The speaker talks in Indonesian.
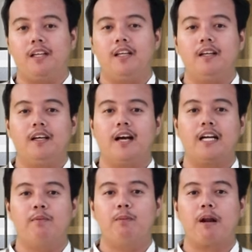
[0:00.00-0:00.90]
ini
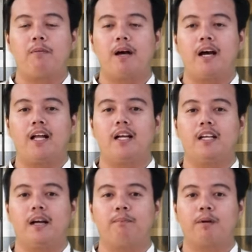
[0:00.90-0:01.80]
ada beberapa hal
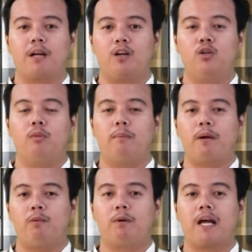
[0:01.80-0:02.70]
yang perlu
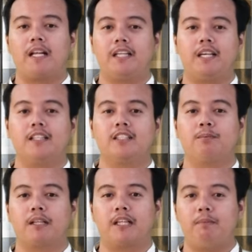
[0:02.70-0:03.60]
Bapak Ibu perhatikan
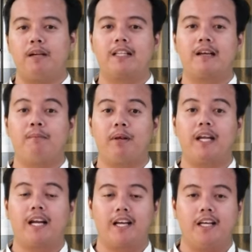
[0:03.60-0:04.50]
seperti pada
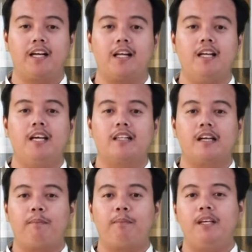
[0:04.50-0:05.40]
tampilan layar,
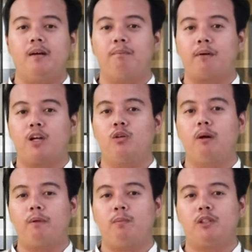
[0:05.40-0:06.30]
tapi yang perlu
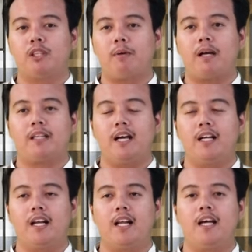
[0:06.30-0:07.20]
Bapak Ibu cermati
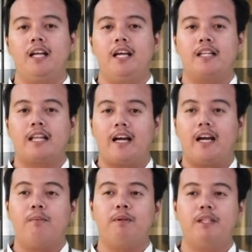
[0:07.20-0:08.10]
adalah
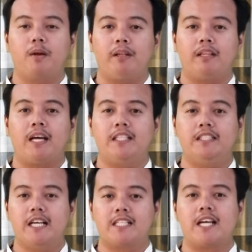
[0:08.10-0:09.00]
tanggal penerbitan
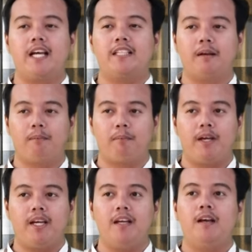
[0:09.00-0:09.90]
ijazah
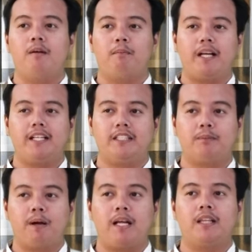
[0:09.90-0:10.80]
SMP paling
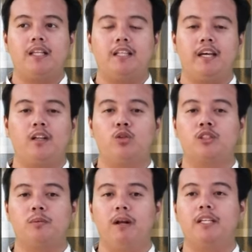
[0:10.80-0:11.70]
cepat yaitu
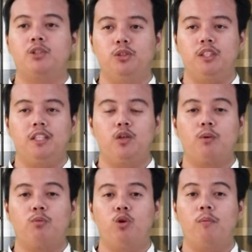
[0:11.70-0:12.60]
11 Juni
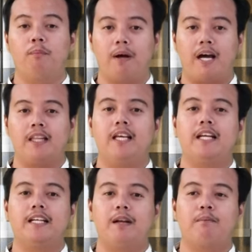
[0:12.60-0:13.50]

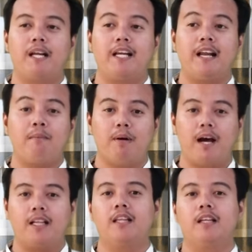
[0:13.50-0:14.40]
2024 dan paling
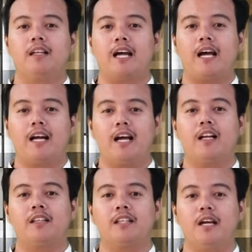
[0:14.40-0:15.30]
lambat
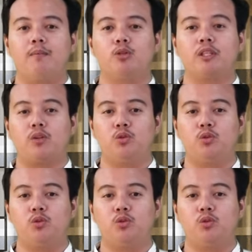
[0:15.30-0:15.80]
tanggal 31